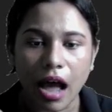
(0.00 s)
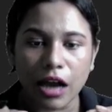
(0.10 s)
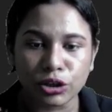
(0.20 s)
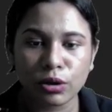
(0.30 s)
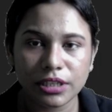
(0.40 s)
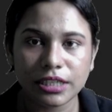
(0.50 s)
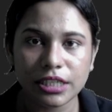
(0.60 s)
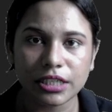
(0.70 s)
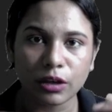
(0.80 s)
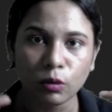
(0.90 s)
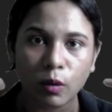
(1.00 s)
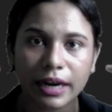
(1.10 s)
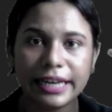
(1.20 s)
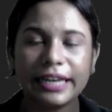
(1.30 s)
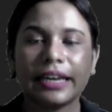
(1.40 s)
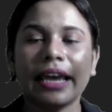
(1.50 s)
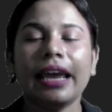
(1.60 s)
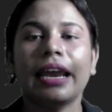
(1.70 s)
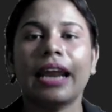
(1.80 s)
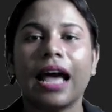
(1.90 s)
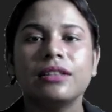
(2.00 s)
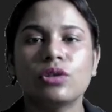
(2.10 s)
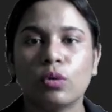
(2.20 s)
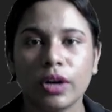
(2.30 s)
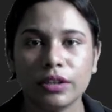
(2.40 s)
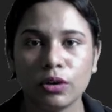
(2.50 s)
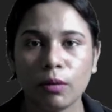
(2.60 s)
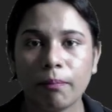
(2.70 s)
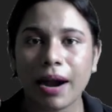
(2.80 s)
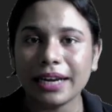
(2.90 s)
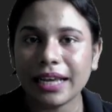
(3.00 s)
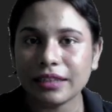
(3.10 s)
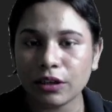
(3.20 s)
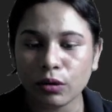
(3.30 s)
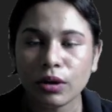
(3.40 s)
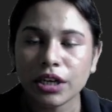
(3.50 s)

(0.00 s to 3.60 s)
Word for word: আসল জিনিসটার কোয়ালিটিটাকে এনহ্যান্স করে দিল বাড়িয়ে দিল